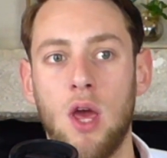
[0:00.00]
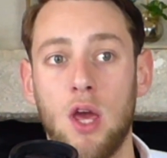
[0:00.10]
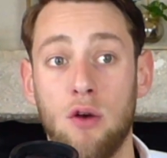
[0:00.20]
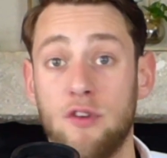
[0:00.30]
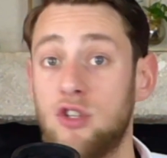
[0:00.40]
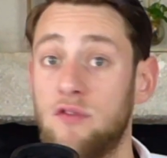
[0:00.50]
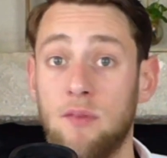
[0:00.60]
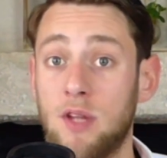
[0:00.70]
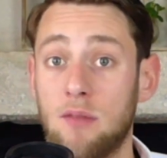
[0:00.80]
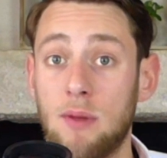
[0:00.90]
et en fait j'ai fait
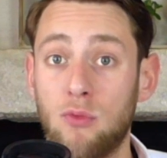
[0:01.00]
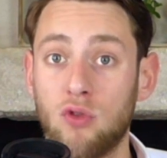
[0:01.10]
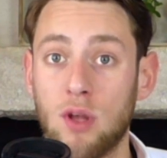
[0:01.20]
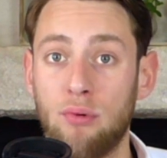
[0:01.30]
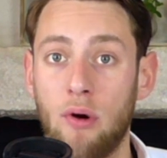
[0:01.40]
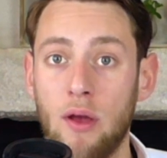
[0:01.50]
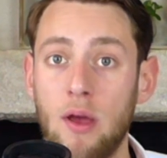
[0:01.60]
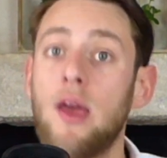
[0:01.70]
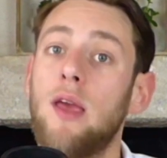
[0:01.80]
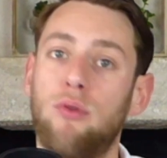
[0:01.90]
peut-être même tout ça pour rien
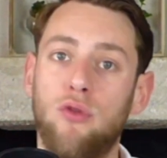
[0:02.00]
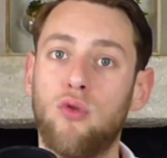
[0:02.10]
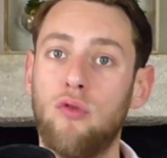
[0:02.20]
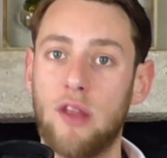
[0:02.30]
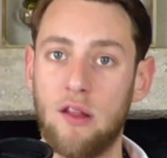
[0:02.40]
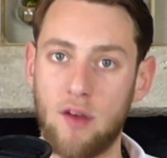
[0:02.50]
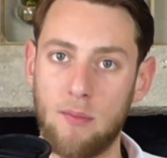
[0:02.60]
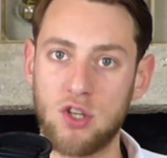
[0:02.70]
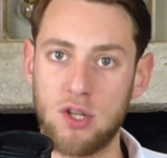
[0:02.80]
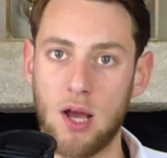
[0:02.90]
et puis du coup vous allez faire
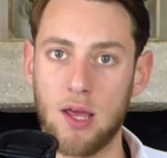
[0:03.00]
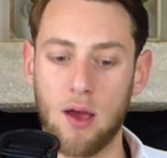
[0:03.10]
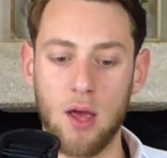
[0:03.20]
machine arrière.